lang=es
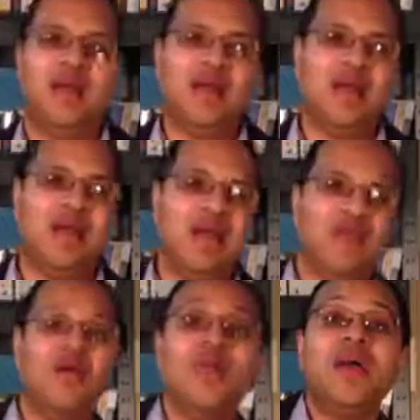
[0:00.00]
a,
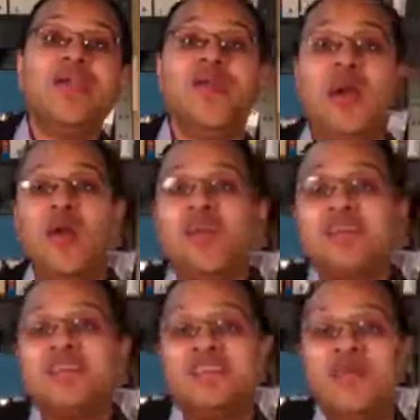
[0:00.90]
lo bueno, a los
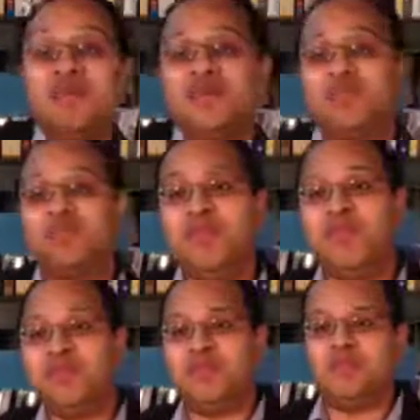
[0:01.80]
principios
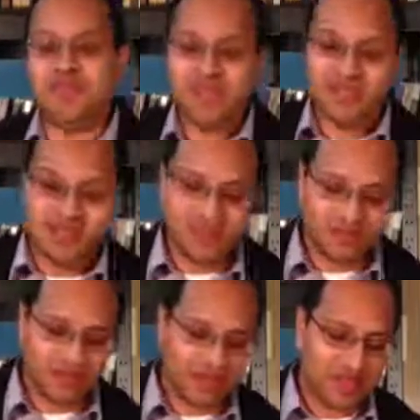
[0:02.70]
bíblicos. Y
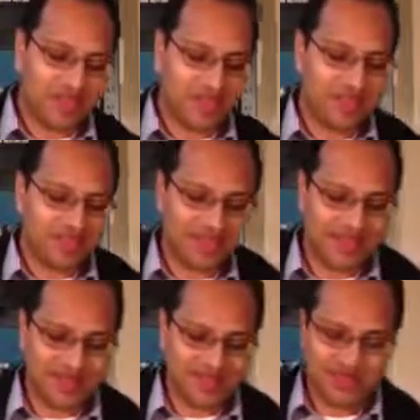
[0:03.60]
esto es lo que dije
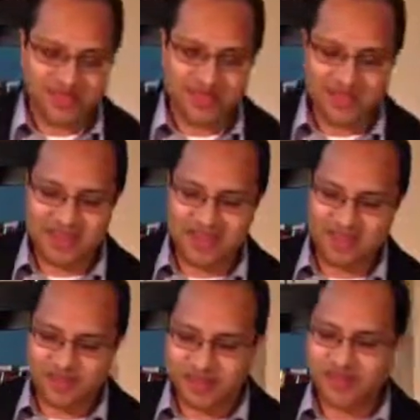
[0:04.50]
también en el video de
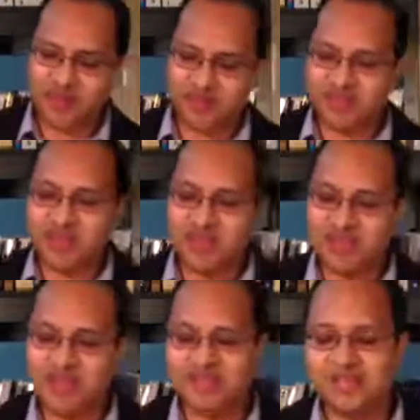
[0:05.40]
inglés, porque esto lo estoy dando en
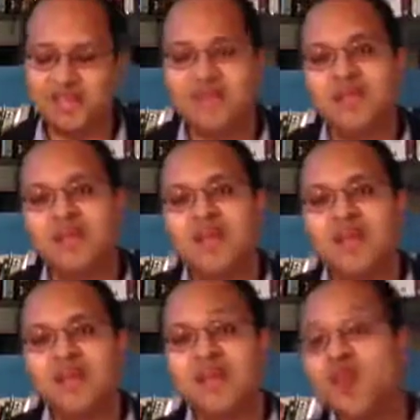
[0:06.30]
inglés también,
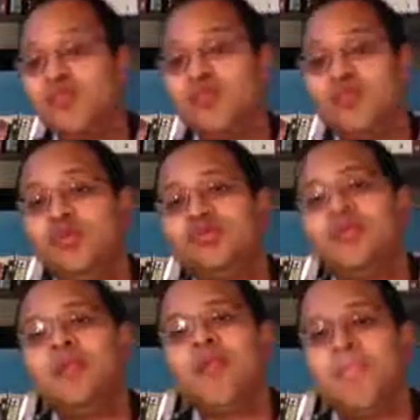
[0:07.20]
que como Joel
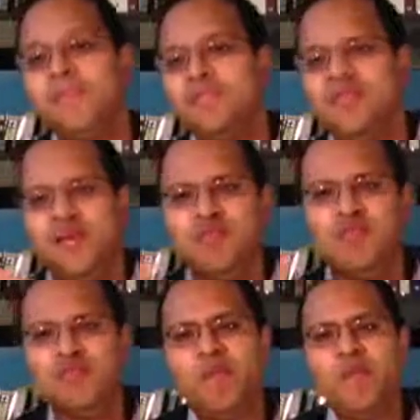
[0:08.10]
Austin dice
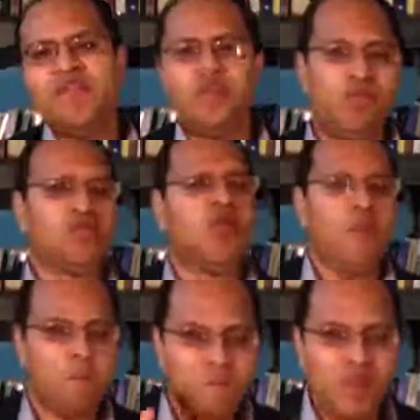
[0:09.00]
muchos principios,
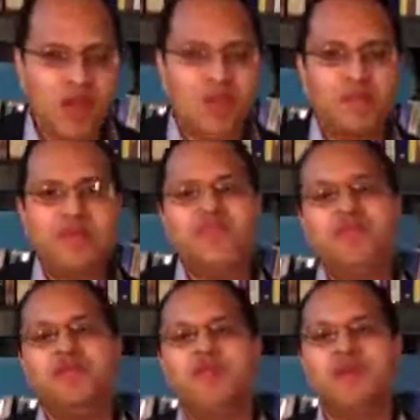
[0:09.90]
buenos
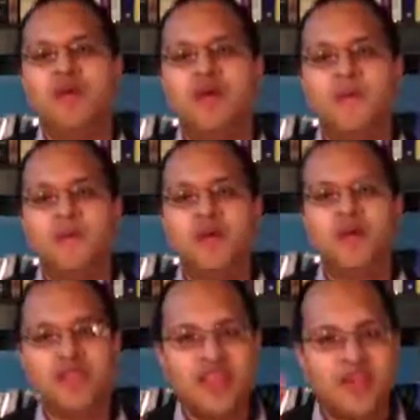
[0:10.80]
principios,
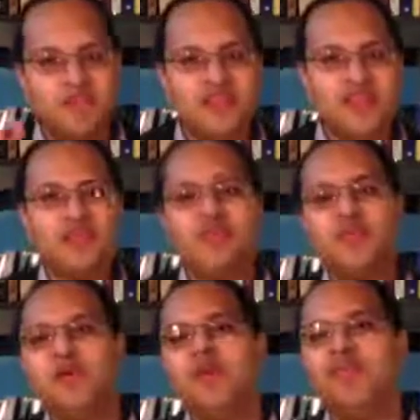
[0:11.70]
pero de 10 principios,
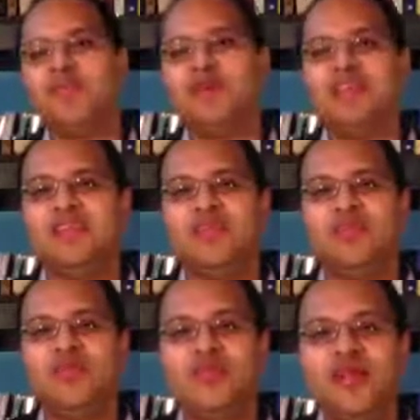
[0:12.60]
por ejemplo, que dice,
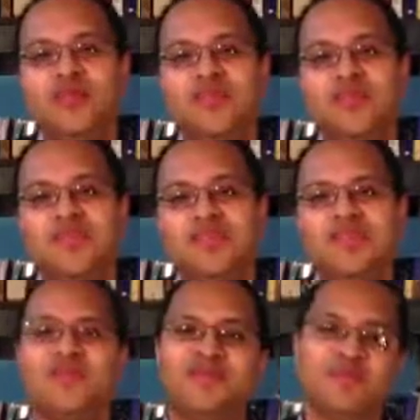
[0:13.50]
solo da dos
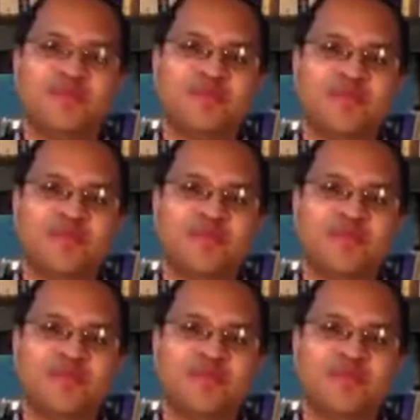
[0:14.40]
versículos.